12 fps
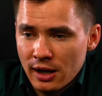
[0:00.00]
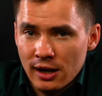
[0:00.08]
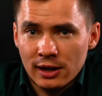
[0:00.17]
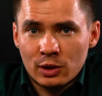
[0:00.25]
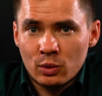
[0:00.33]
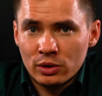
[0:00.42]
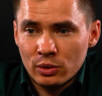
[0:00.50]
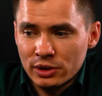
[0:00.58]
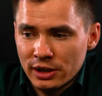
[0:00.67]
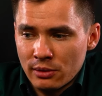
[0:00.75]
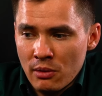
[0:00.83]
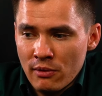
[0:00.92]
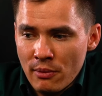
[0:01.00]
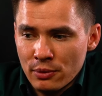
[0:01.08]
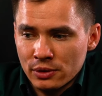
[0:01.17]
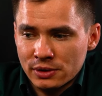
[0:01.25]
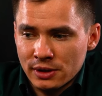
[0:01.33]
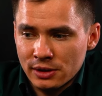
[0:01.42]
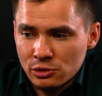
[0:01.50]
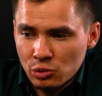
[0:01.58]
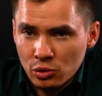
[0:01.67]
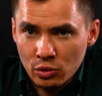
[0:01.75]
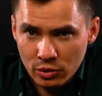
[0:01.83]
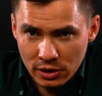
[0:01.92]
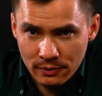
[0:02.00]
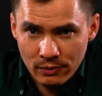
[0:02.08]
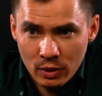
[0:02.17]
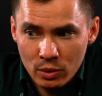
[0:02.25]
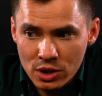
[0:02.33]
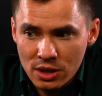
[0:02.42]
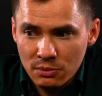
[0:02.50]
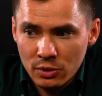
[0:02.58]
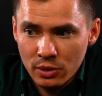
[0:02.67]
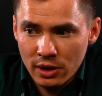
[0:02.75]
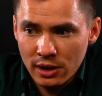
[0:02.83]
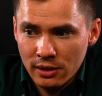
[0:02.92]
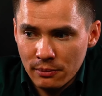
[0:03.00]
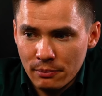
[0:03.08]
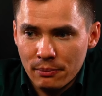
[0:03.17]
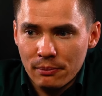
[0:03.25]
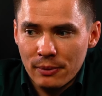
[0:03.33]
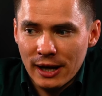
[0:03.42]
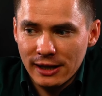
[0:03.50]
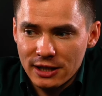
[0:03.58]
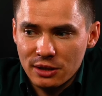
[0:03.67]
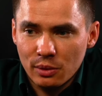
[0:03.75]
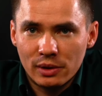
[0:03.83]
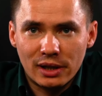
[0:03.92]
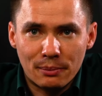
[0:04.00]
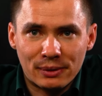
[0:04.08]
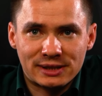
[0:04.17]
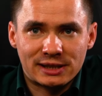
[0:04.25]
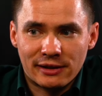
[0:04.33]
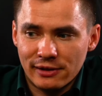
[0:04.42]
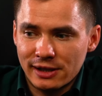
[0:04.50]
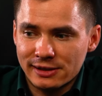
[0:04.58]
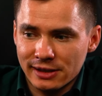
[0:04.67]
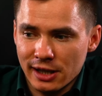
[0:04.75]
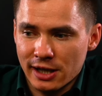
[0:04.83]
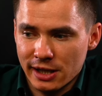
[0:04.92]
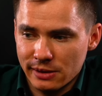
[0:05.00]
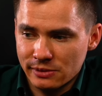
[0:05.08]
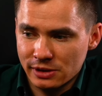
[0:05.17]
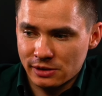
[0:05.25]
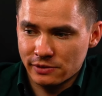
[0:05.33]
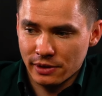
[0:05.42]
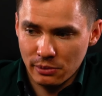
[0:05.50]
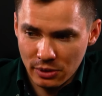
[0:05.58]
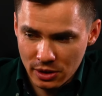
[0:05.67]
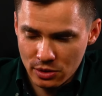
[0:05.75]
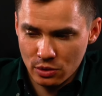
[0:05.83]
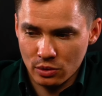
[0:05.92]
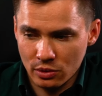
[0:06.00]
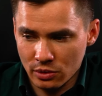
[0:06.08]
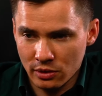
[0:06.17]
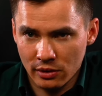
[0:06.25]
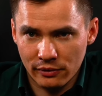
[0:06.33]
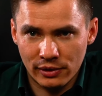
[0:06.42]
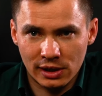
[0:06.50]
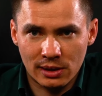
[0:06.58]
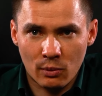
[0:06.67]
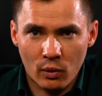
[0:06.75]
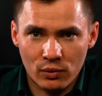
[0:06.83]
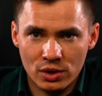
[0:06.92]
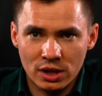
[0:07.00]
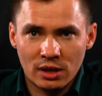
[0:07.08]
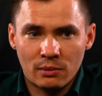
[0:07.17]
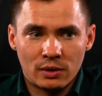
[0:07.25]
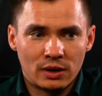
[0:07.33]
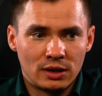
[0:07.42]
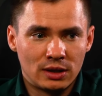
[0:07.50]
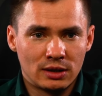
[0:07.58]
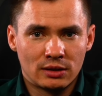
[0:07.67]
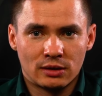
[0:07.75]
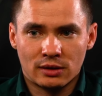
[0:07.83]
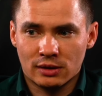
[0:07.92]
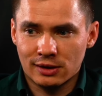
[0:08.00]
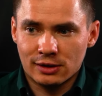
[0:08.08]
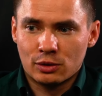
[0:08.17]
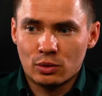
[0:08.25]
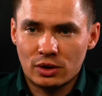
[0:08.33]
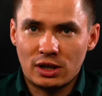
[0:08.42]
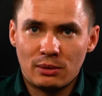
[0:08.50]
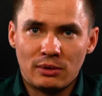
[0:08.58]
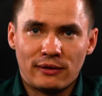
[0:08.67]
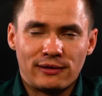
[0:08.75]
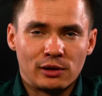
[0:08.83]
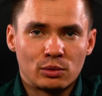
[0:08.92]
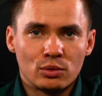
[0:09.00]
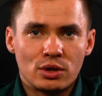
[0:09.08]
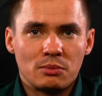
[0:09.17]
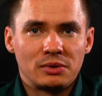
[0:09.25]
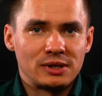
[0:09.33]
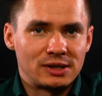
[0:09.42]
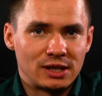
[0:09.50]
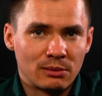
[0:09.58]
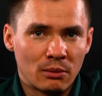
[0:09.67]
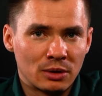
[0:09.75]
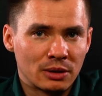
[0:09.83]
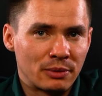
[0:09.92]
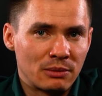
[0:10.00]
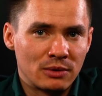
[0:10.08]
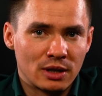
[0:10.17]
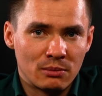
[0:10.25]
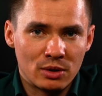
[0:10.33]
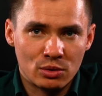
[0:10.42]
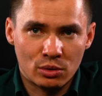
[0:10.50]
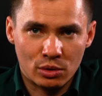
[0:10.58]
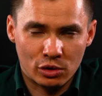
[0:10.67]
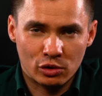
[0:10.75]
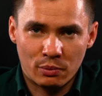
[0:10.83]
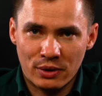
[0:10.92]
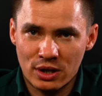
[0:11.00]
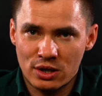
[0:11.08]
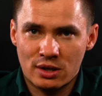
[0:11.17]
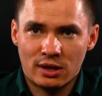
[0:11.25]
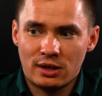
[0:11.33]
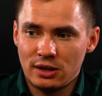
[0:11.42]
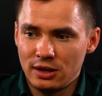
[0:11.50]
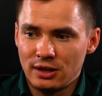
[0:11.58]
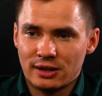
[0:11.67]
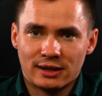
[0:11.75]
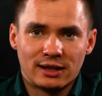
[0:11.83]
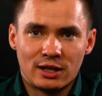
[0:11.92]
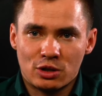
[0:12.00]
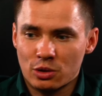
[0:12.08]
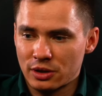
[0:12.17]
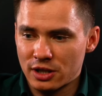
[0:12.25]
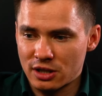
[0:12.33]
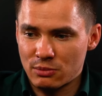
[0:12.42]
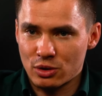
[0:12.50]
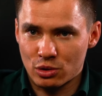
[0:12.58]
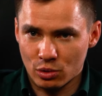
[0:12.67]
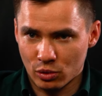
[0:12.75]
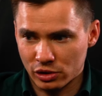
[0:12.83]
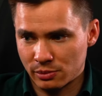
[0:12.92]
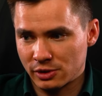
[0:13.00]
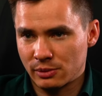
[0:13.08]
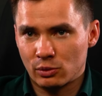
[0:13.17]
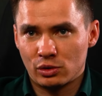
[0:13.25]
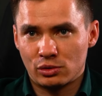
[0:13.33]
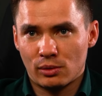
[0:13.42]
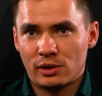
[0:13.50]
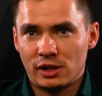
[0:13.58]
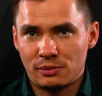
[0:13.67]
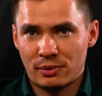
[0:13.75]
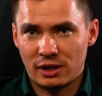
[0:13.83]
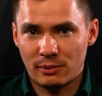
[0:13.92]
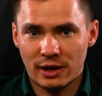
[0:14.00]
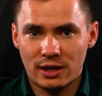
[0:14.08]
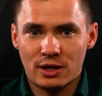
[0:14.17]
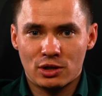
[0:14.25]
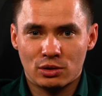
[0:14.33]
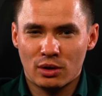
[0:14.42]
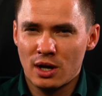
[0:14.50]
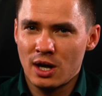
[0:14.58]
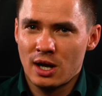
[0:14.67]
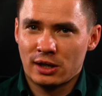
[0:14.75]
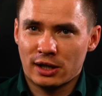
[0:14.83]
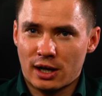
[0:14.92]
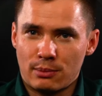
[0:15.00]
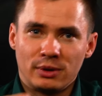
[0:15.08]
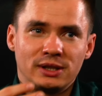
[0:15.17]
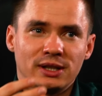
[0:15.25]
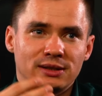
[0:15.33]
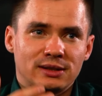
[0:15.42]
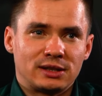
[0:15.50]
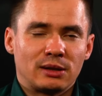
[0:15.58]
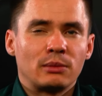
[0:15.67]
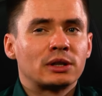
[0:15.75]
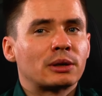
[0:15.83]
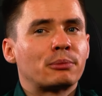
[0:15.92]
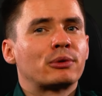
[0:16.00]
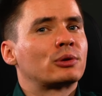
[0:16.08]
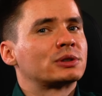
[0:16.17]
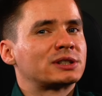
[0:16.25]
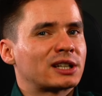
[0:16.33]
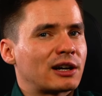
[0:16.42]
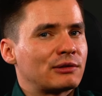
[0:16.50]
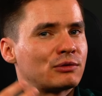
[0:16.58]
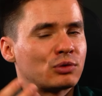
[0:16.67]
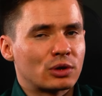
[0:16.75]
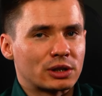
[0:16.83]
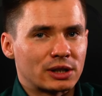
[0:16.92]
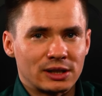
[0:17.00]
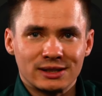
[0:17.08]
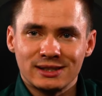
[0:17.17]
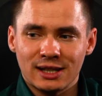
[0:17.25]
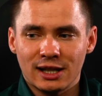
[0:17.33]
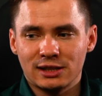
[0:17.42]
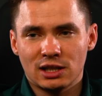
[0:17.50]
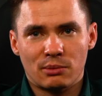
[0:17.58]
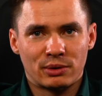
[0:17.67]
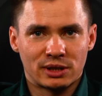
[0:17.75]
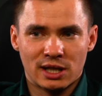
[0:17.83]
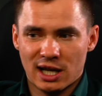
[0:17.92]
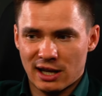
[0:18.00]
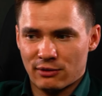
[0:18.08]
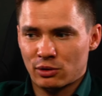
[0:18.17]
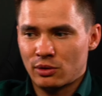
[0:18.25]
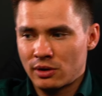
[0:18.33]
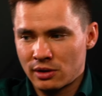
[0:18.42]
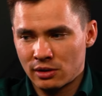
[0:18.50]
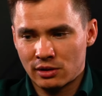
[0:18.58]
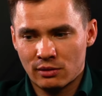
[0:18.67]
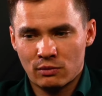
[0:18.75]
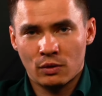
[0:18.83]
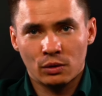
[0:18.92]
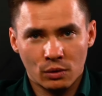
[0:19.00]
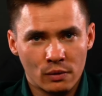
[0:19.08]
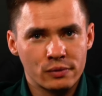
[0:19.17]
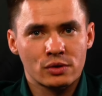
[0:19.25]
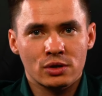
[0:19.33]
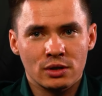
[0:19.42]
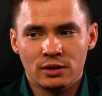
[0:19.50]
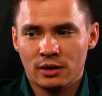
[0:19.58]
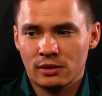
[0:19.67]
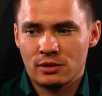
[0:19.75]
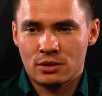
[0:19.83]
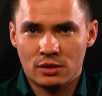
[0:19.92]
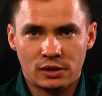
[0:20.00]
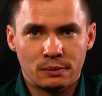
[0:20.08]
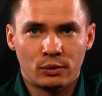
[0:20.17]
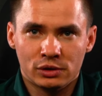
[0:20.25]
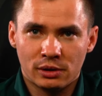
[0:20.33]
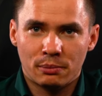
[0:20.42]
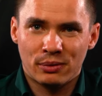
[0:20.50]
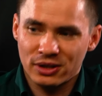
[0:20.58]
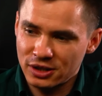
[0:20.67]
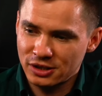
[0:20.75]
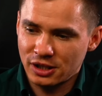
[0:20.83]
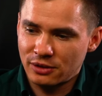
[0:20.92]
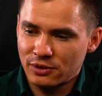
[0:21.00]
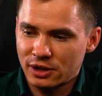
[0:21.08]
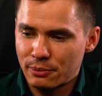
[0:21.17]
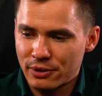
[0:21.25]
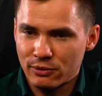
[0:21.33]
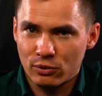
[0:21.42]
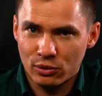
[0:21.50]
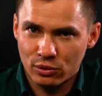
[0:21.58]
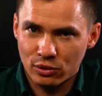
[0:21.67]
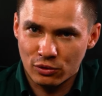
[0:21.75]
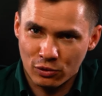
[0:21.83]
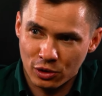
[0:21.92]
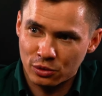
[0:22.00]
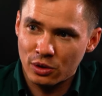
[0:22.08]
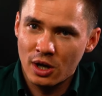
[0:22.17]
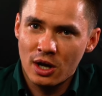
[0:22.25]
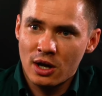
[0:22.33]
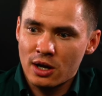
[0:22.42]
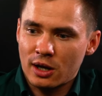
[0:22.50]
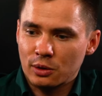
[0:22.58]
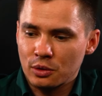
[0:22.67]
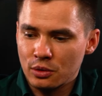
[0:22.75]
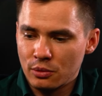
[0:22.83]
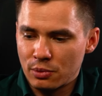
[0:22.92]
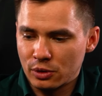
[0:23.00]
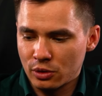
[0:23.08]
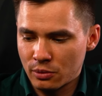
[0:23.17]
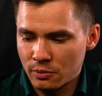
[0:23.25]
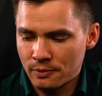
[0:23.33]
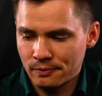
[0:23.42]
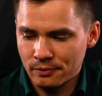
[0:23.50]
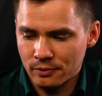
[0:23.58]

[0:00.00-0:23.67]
Откуда у данного вопроса растут ноги? Очень много Количество людей поставили знак равенства между фильтром кувшином и другими фильтрующими системами, например, между трехступенчатой и иногда еще и даже между осмосом. То есть есть понимание, что якобы те системы это просто комфортная инсталляция под раковину, а это вот кувшин отличный способ почистить водопроводную воду, которую потом